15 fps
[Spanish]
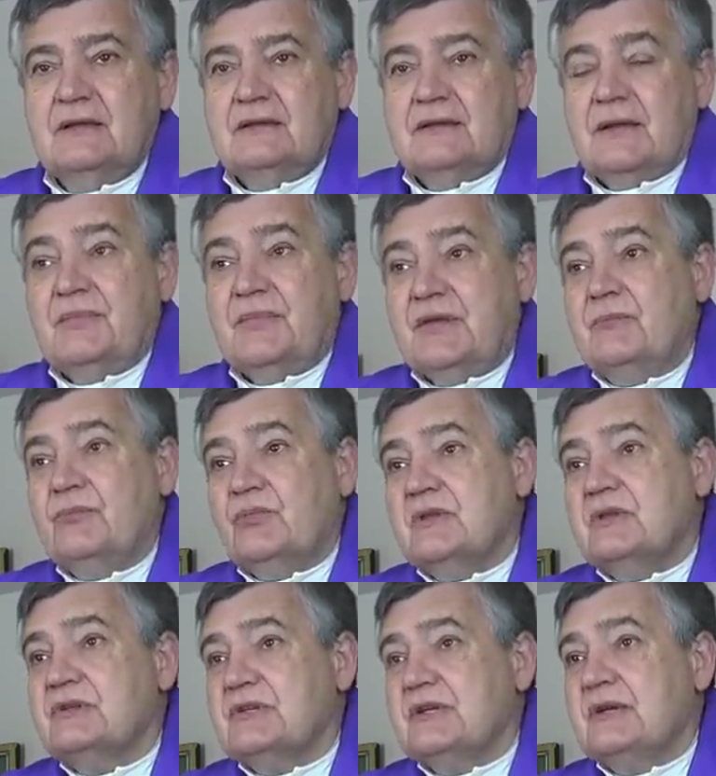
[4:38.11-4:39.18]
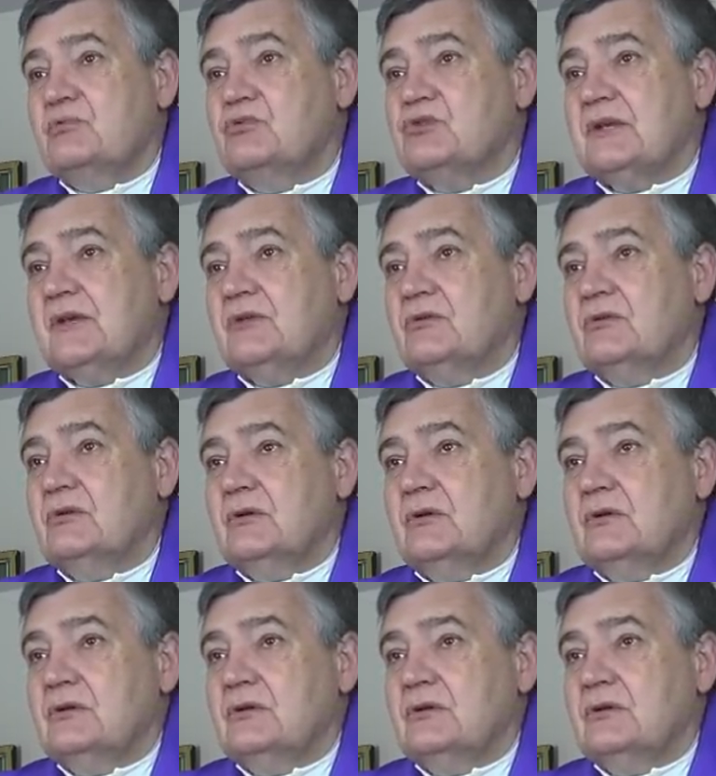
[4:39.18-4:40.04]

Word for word: también puede ser abusado